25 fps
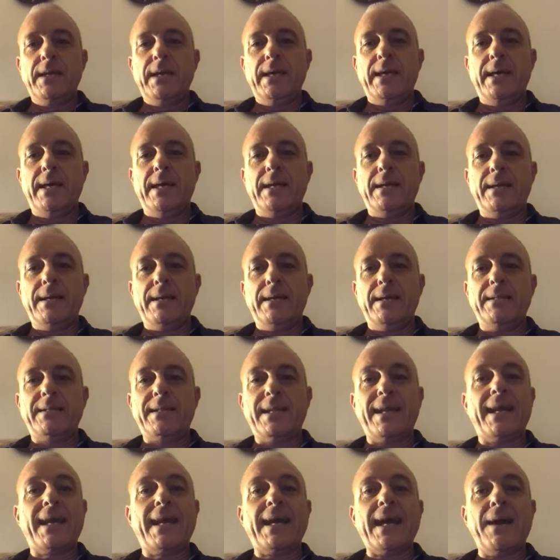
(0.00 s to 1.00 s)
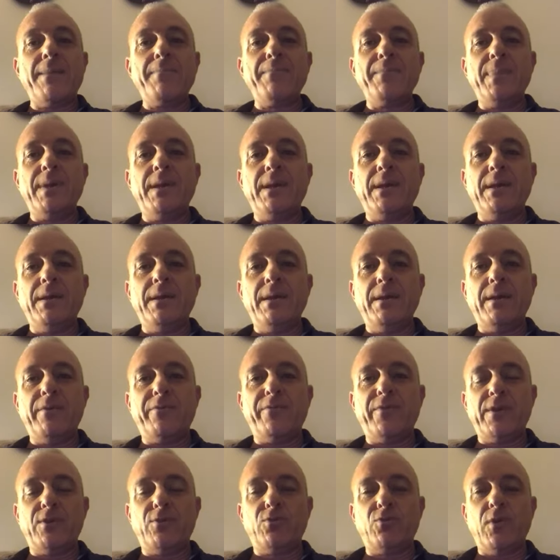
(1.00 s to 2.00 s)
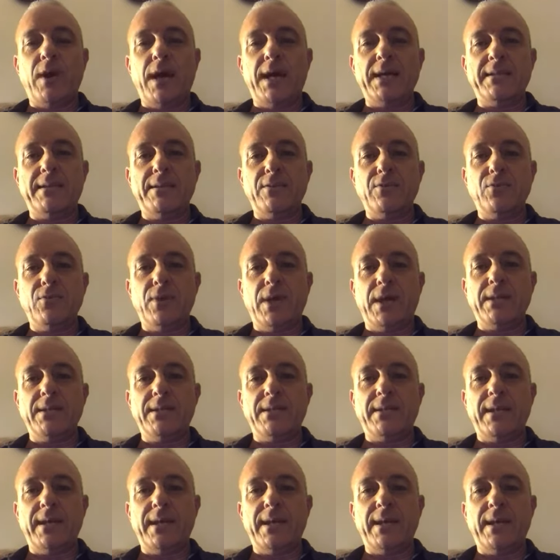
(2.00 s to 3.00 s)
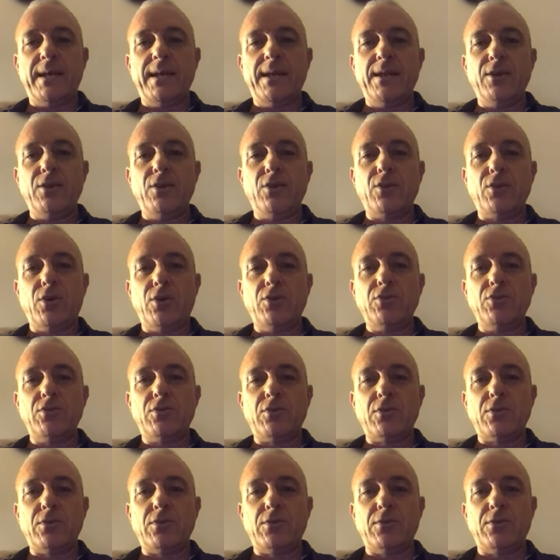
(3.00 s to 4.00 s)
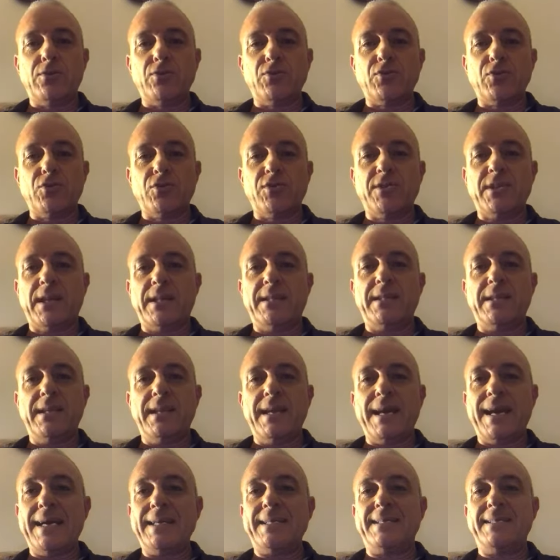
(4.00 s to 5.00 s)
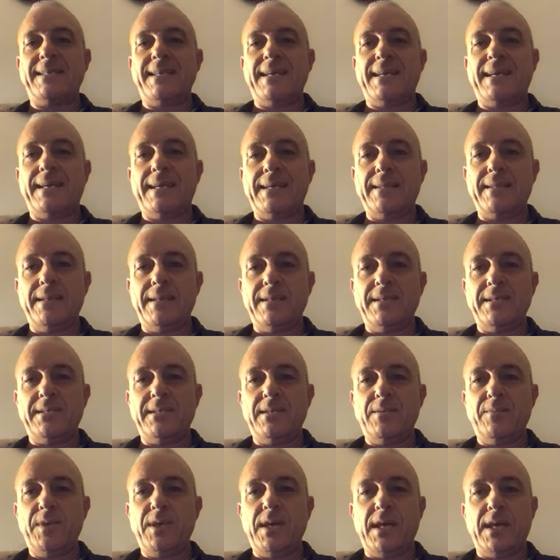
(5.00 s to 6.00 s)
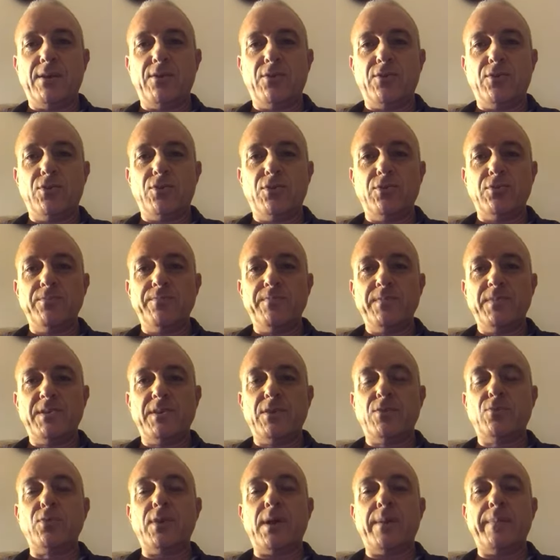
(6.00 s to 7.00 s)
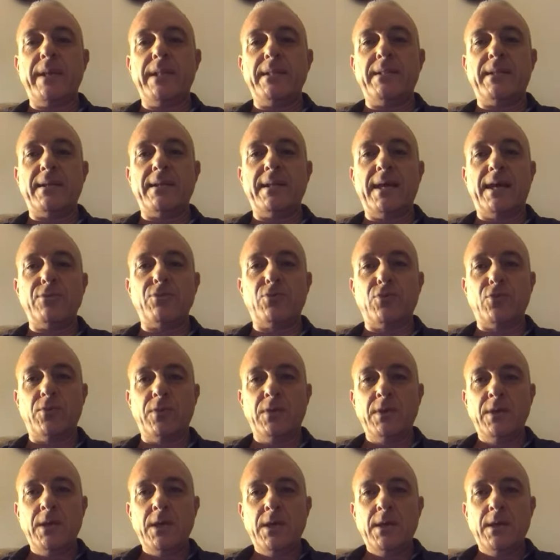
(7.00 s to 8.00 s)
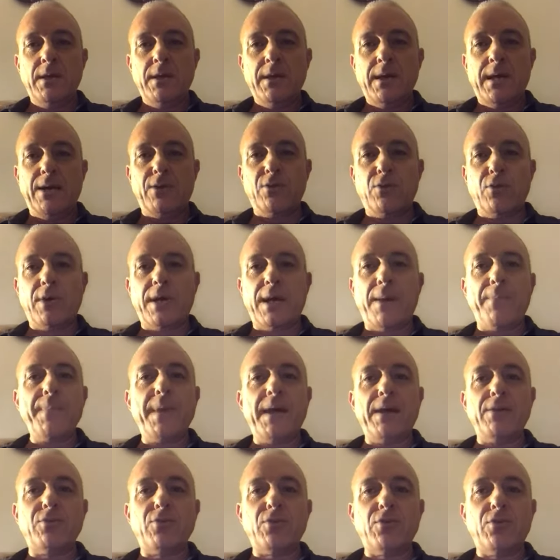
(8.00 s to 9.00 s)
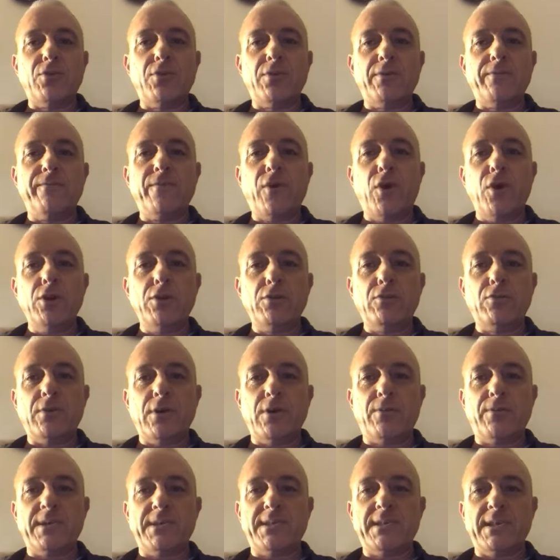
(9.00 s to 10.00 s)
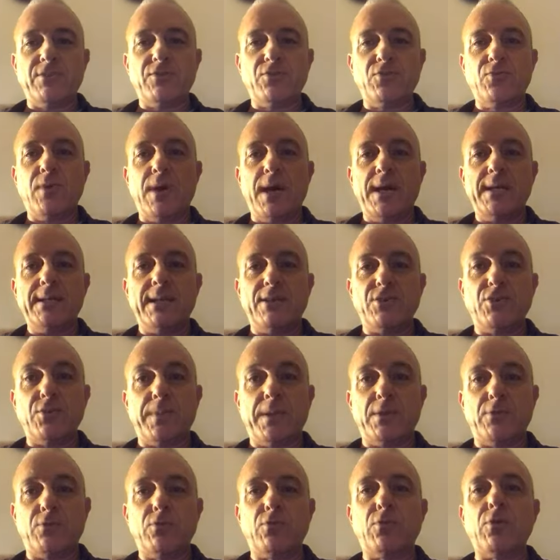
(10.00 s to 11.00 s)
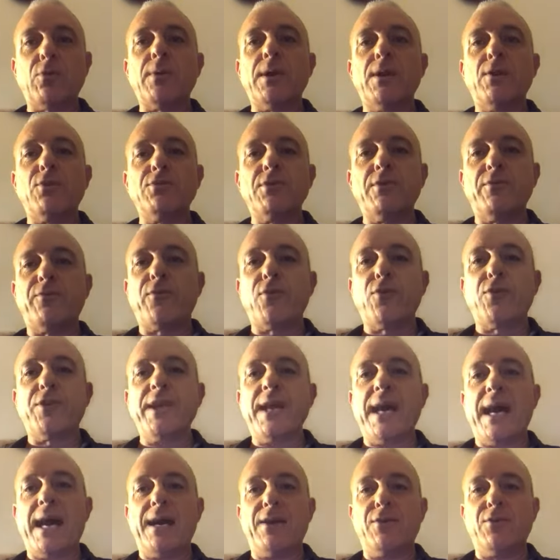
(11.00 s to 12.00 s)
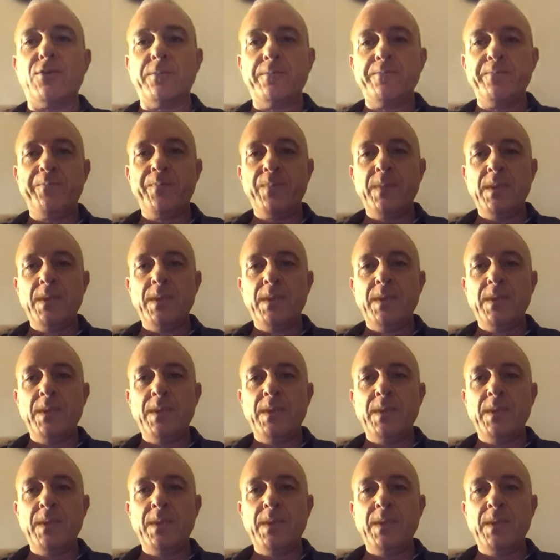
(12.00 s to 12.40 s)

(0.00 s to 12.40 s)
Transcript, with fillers: e, e i tre cambi effettuati durante l'incontro sono stati azzeccatissimi, hanno sicuramente dato, hanno cambiato volto a questa squadra, soprattutto quello di Floriano